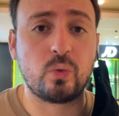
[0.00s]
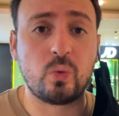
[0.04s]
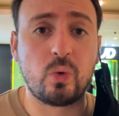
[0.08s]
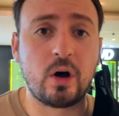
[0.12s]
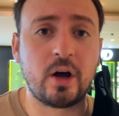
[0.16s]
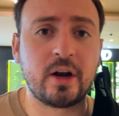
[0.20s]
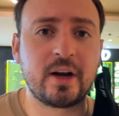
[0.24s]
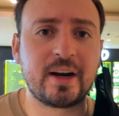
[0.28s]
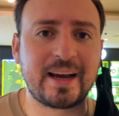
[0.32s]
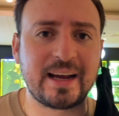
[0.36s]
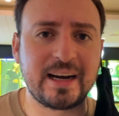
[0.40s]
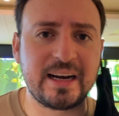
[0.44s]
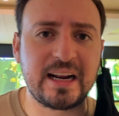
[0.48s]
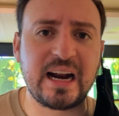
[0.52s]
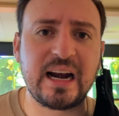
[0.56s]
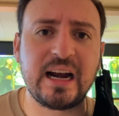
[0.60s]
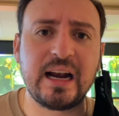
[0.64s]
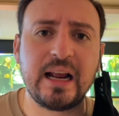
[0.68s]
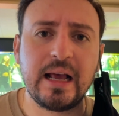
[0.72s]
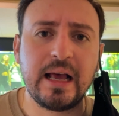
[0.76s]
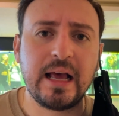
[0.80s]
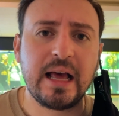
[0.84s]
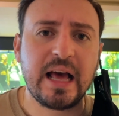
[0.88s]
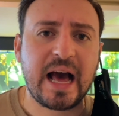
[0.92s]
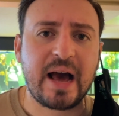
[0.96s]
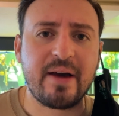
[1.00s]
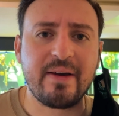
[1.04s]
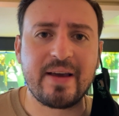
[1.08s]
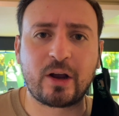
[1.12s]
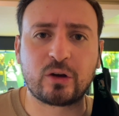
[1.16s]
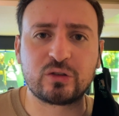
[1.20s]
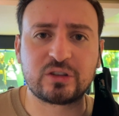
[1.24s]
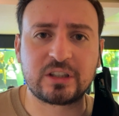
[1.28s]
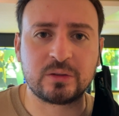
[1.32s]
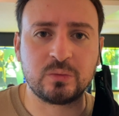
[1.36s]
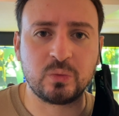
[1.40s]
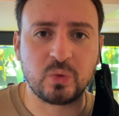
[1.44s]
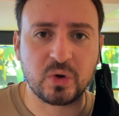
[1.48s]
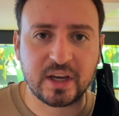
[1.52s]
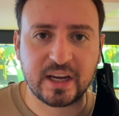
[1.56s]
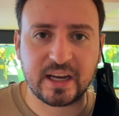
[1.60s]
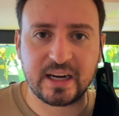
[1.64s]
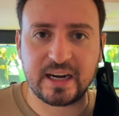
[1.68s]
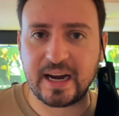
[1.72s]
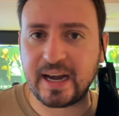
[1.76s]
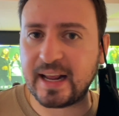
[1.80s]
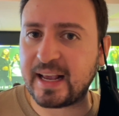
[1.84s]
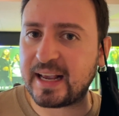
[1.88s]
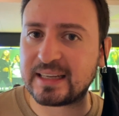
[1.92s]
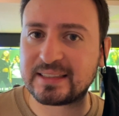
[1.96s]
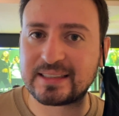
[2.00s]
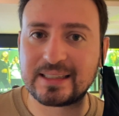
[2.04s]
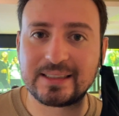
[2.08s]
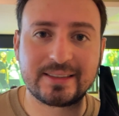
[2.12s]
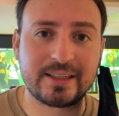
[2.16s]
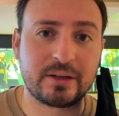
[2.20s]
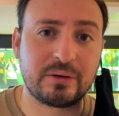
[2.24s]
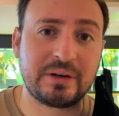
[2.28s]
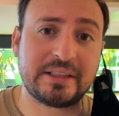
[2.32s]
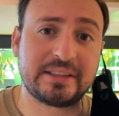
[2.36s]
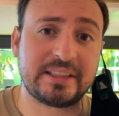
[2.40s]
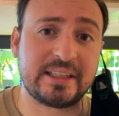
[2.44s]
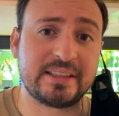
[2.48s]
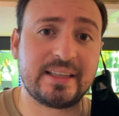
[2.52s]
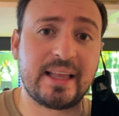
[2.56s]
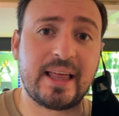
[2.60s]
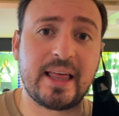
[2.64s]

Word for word: One en general. Había cosas muy genéricas al ser una tienda